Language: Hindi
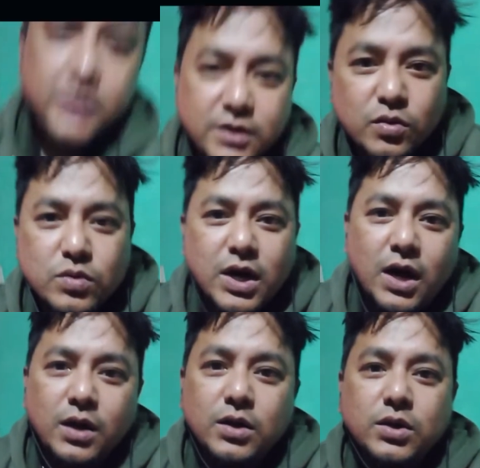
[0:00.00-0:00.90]
शेयर
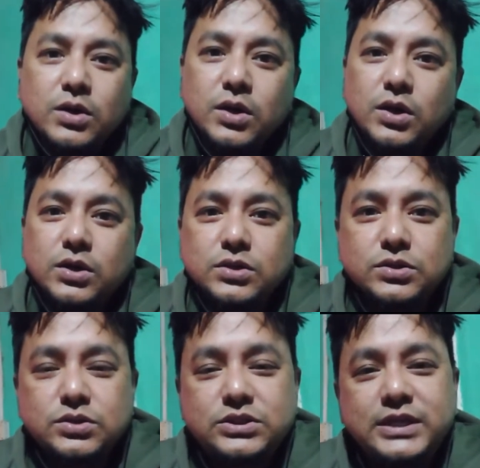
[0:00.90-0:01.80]
करूंगा
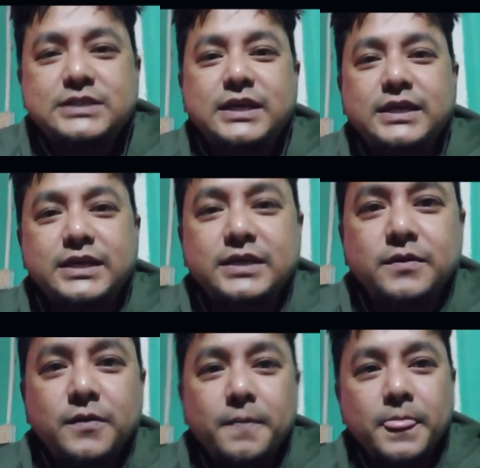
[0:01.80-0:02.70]
जिससे कि
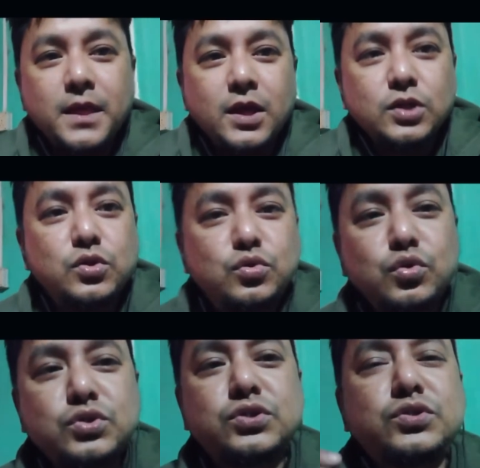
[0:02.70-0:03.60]

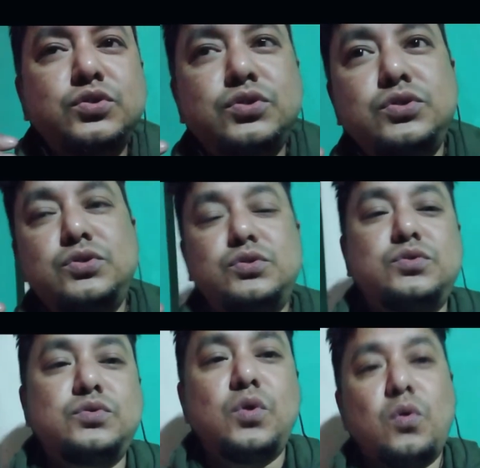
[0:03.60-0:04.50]

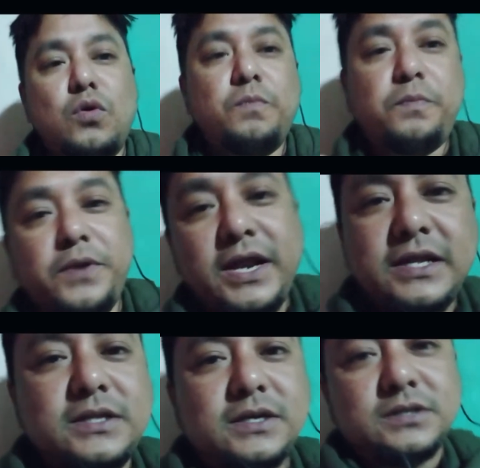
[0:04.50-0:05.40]
दूसरों को
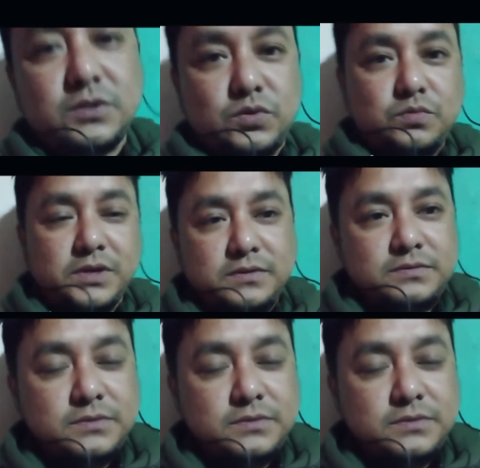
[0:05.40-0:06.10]
प्रेरित कर सकू मैं